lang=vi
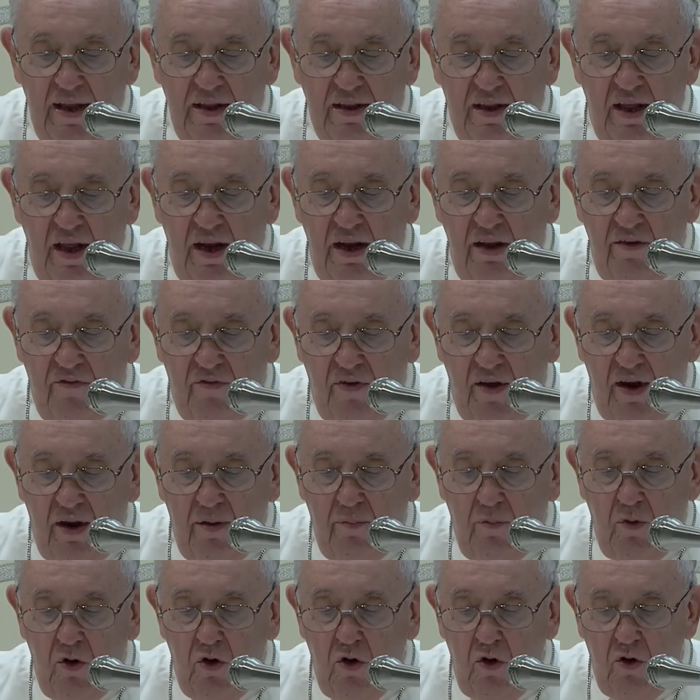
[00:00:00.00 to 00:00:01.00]
Nơi nào
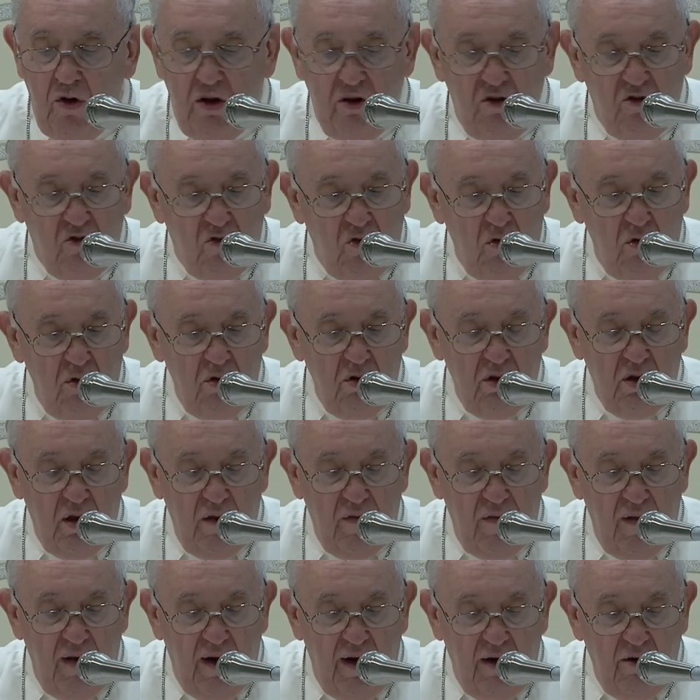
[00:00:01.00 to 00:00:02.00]
trẻ em, người
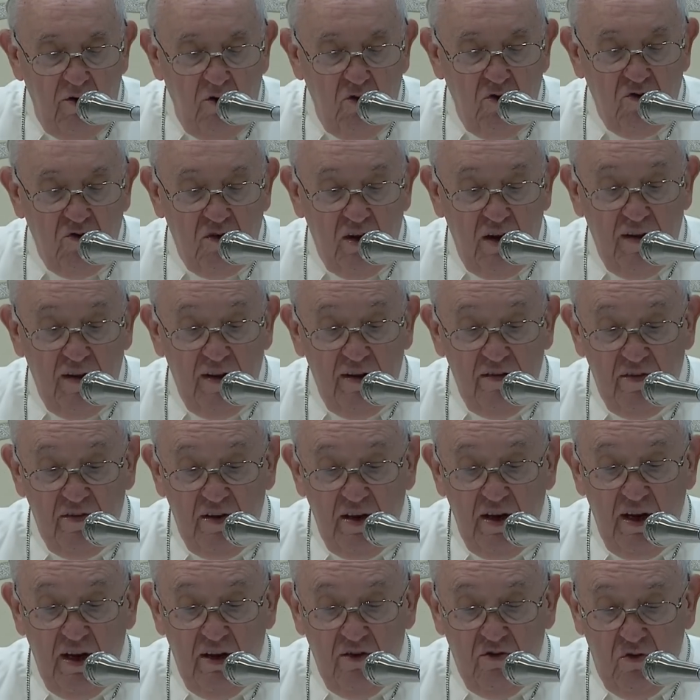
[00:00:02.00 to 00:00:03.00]
trẻ nói chuyện với người
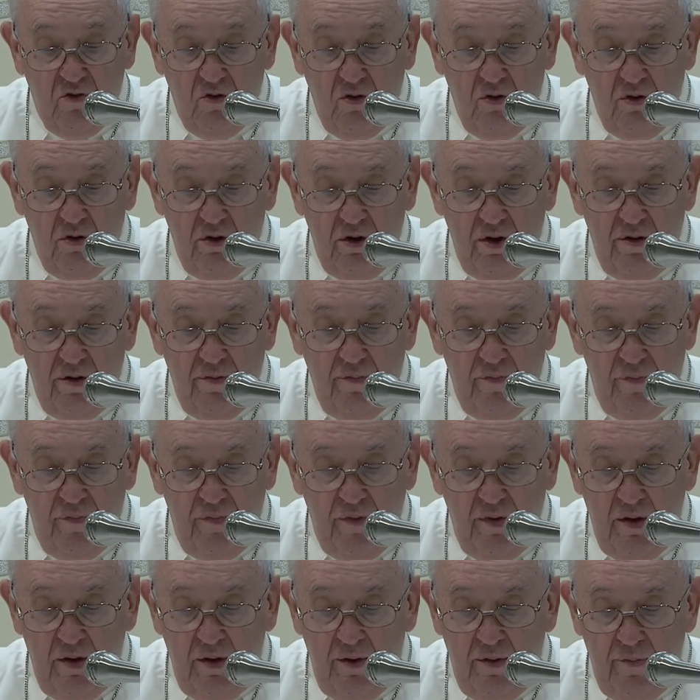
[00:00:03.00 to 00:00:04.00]
già, thì nơi
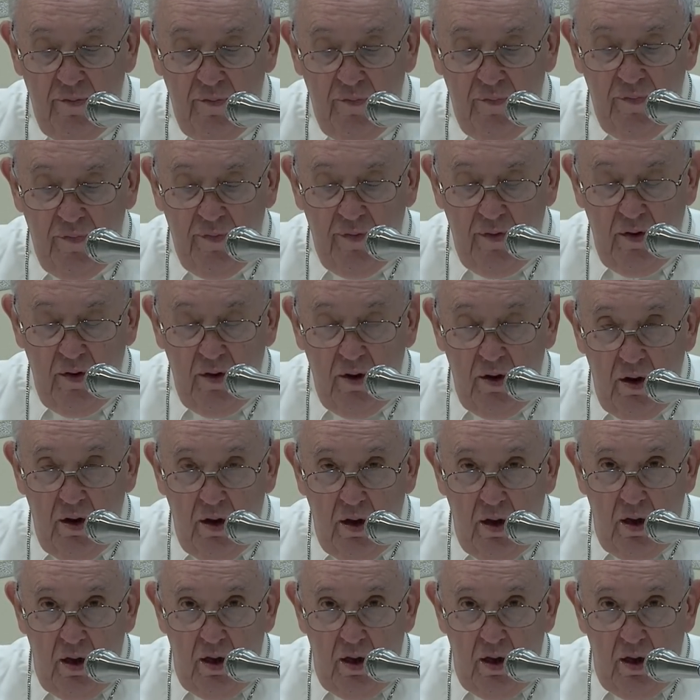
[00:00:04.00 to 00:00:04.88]
đó có tương lai.